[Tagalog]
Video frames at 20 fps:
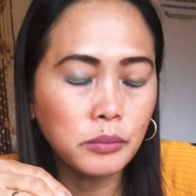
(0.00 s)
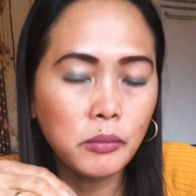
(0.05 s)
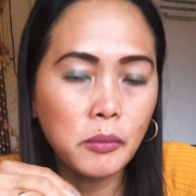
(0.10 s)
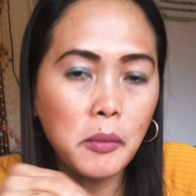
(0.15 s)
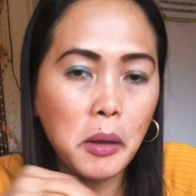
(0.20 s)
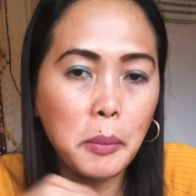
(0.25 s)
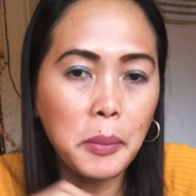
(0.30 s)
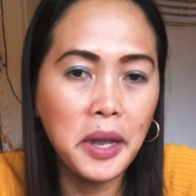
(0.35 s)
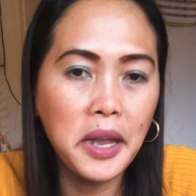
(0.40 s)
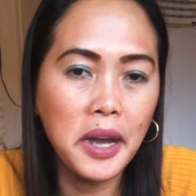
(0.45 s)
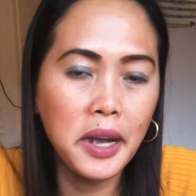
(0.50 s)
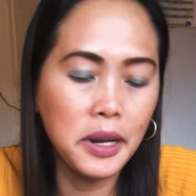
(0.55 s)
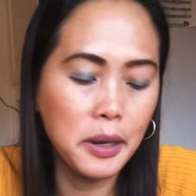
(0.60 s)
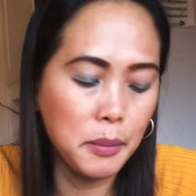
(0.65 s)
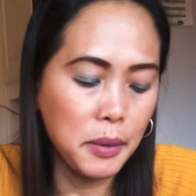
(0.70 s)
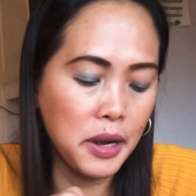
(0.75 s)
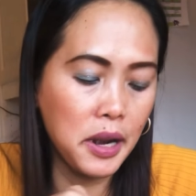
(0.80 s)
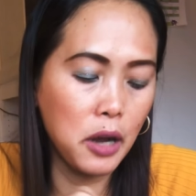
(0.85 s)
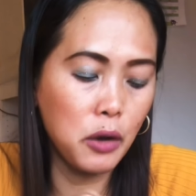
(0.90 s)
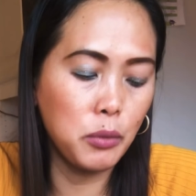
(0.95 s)
Mamaya
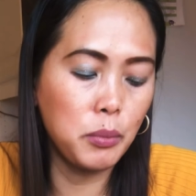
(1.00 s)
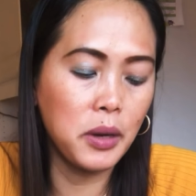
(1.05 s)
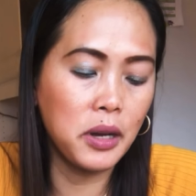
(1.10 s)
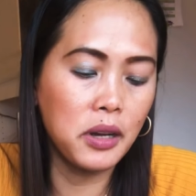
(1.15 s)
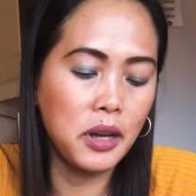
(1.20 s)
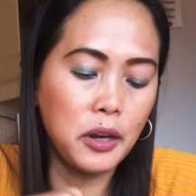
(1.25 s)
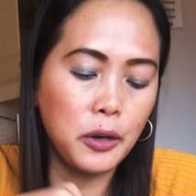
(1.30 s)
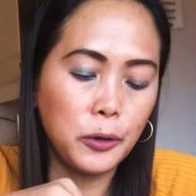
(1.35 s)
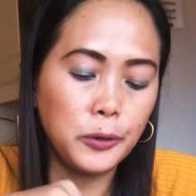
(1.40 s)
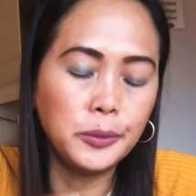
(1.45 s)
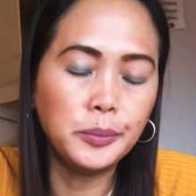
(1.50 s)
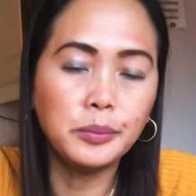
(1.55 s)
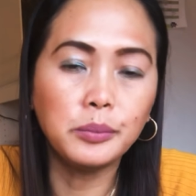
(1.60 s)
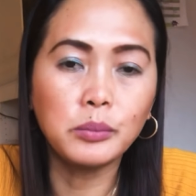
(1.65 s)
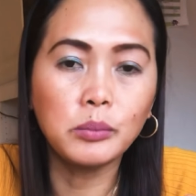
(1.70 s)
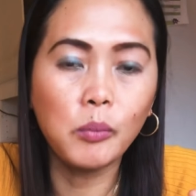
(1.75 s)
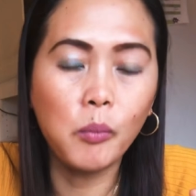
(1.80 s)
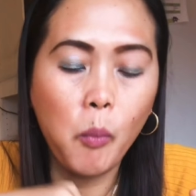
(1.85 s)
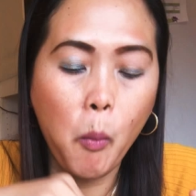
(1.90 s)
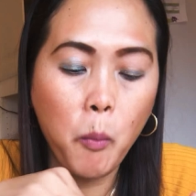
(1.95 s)
naman ako mag ano,
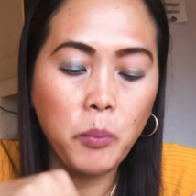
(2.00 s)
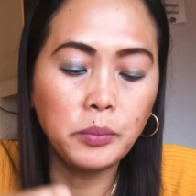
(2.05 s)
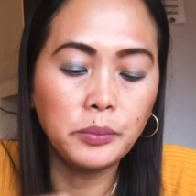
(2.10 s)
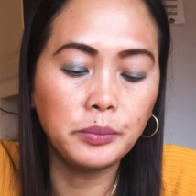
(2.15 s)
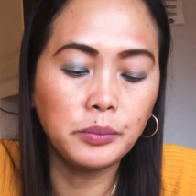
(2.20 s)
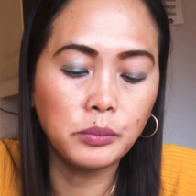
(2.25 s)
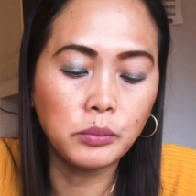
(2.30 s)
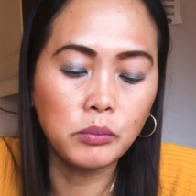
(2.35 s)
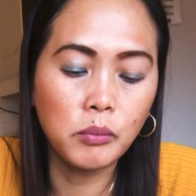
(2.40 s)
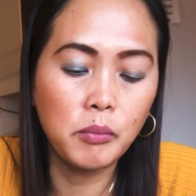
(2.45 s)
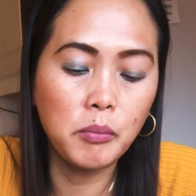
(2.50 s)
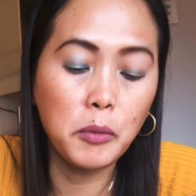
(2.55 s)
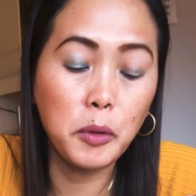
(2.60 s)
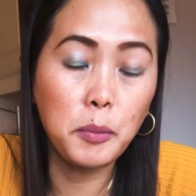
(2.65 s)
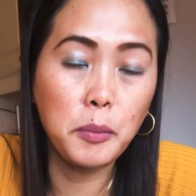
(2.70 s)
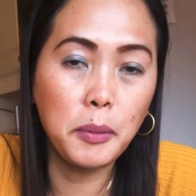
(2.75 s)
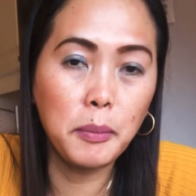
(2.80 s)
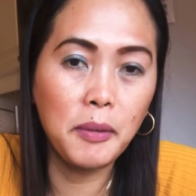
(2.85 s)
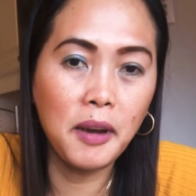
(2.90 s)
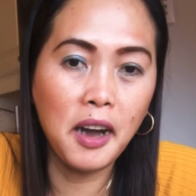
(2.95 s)

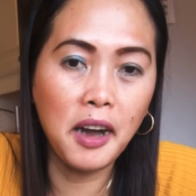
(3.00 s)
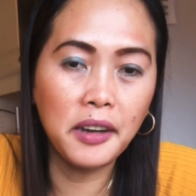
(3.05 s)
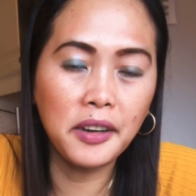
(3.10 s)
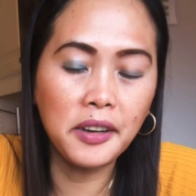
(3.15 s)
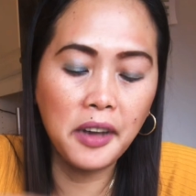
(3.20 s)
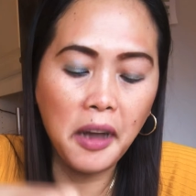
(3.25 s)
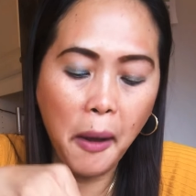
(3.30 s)
magbablog.